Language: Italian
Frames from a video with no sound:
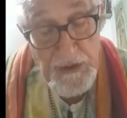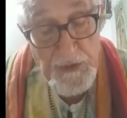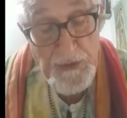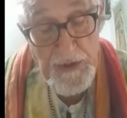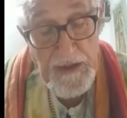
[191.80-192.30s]

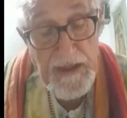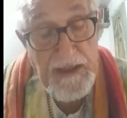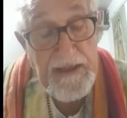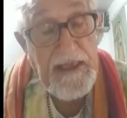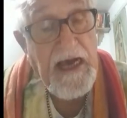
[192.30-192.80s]
noi,
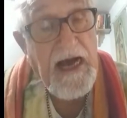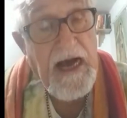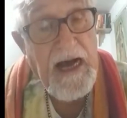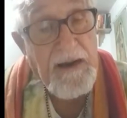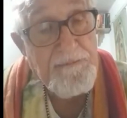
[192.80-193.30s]

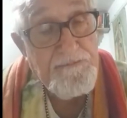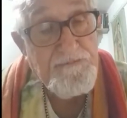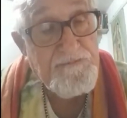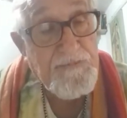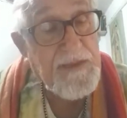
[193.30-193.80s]
a,
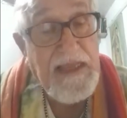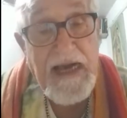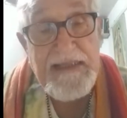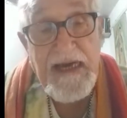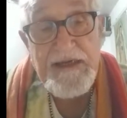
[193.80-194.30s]

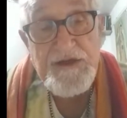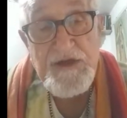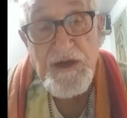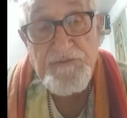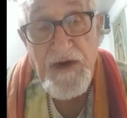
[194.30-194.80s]
a darci
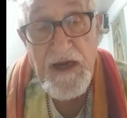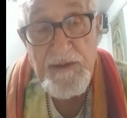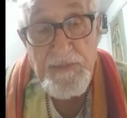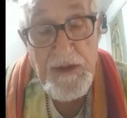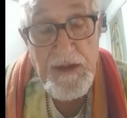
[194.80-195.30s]
da
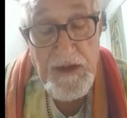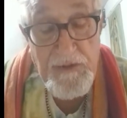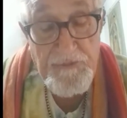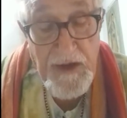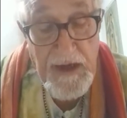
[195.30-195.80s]
fare per il
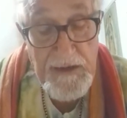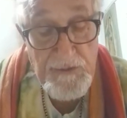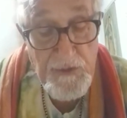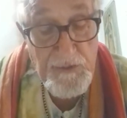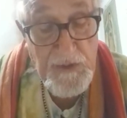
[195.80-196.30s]

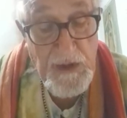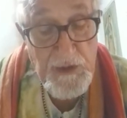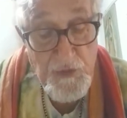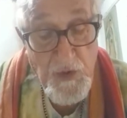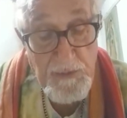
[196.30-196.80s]
referendum del
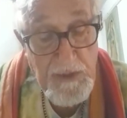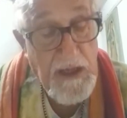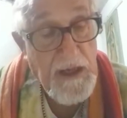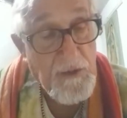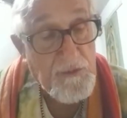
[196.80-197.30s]

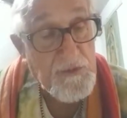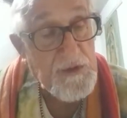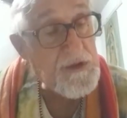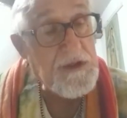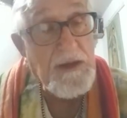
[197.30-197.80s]

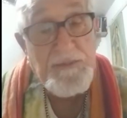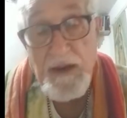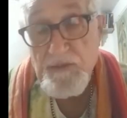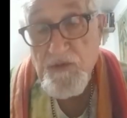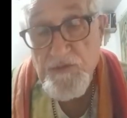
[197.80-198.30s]
2011 che
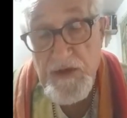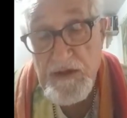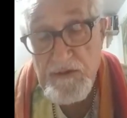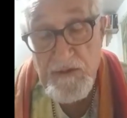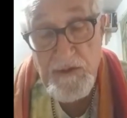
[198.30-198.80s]
abbiamo
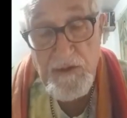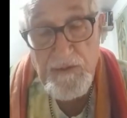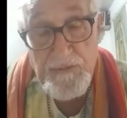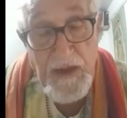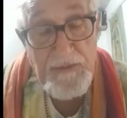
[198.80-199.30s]
vinto,
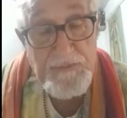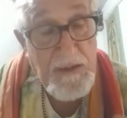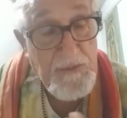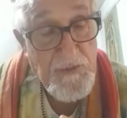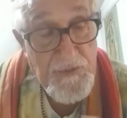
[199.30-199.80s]

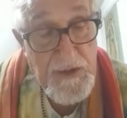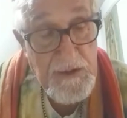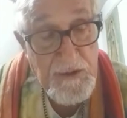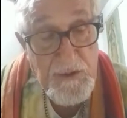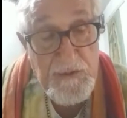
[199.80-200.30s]
abbiamo
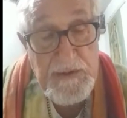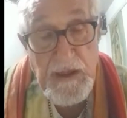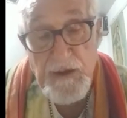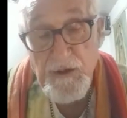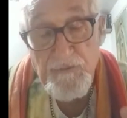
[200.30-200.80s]
vinto
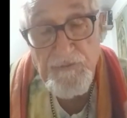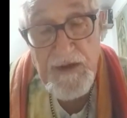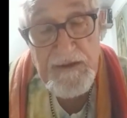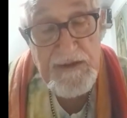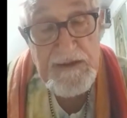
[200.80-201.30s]
con
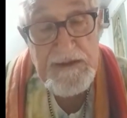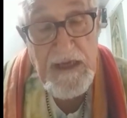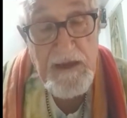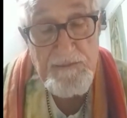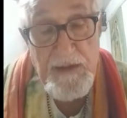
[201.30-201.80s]

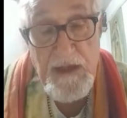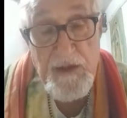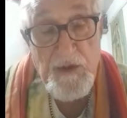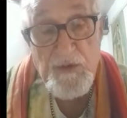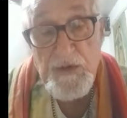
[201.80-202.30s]
26
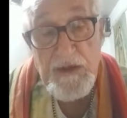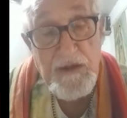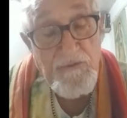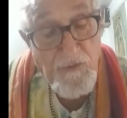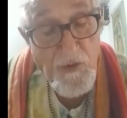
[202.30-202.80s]
milioni
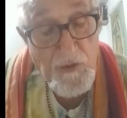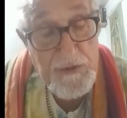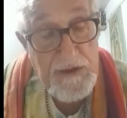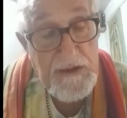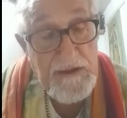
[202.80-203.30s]
di
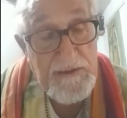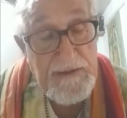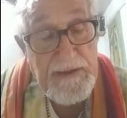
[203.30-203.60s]
voti.